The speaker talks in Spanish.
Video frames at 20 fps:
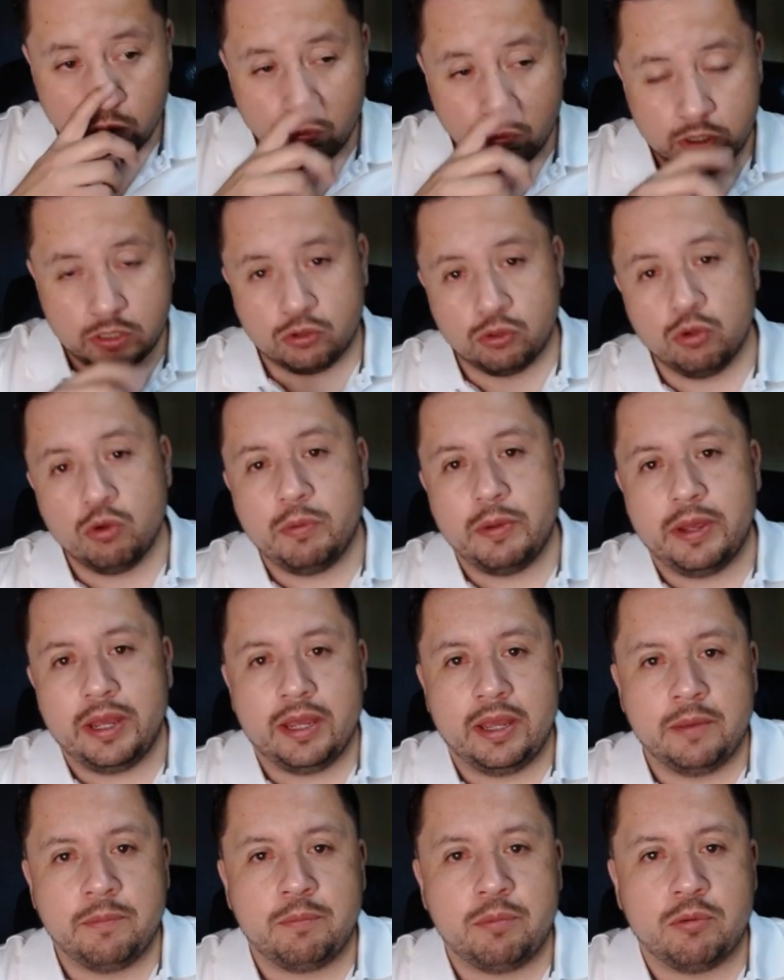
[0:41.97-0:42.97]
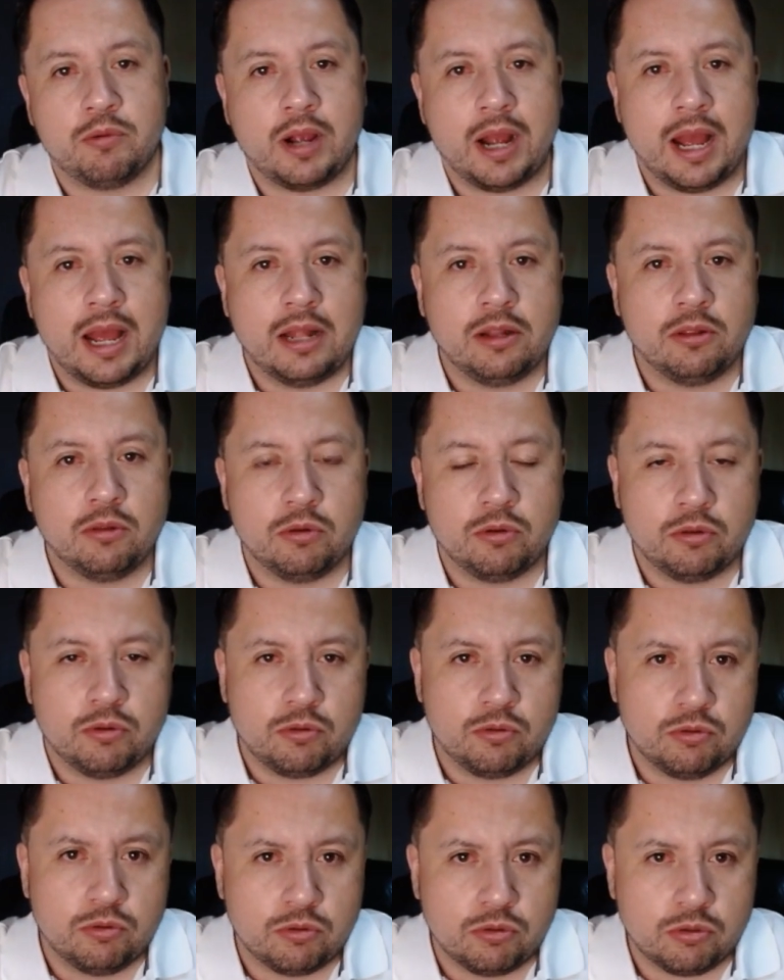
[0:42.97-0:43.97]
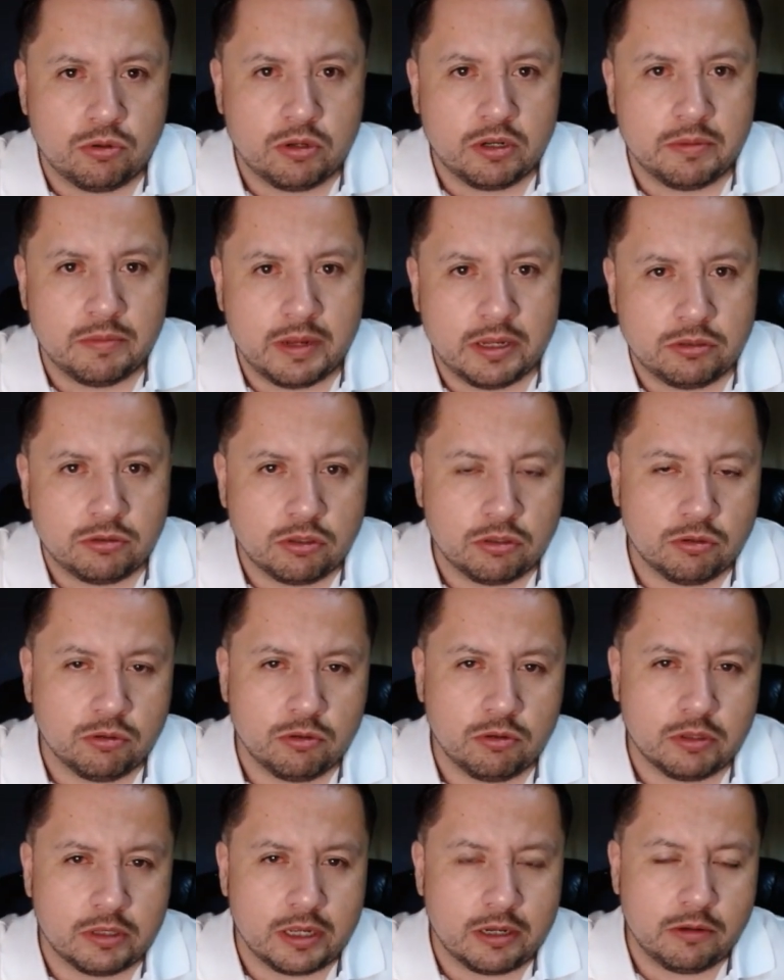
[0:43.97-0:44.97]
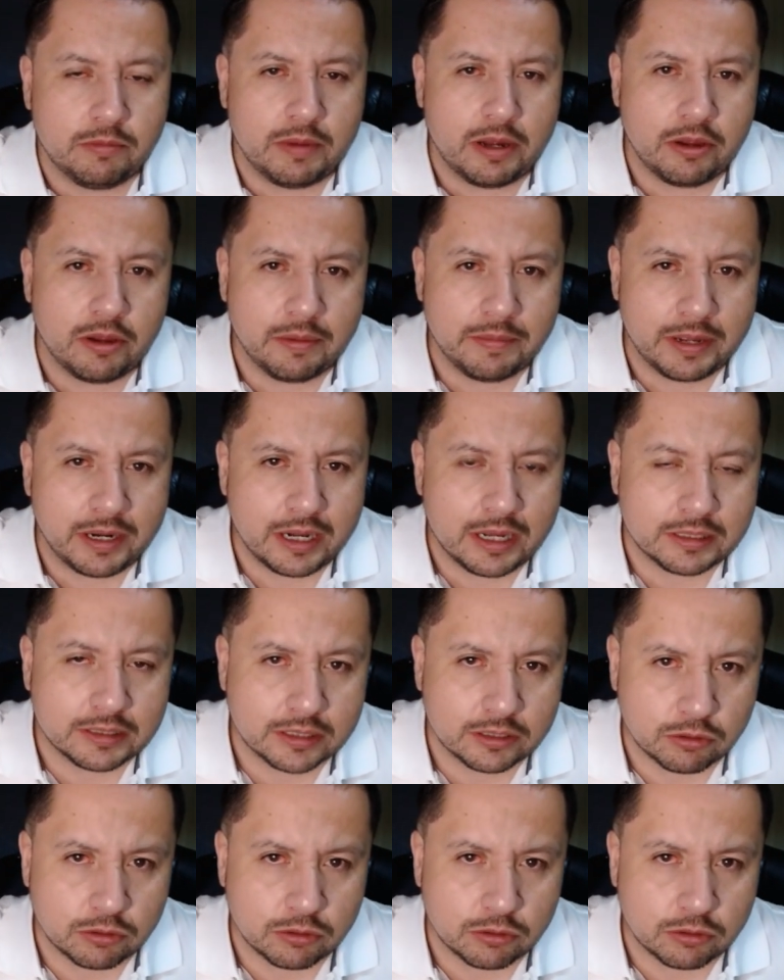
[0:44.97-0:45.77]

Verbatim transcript: o estuve empujando junto con el maestro Arturo Talo Mayo Meras,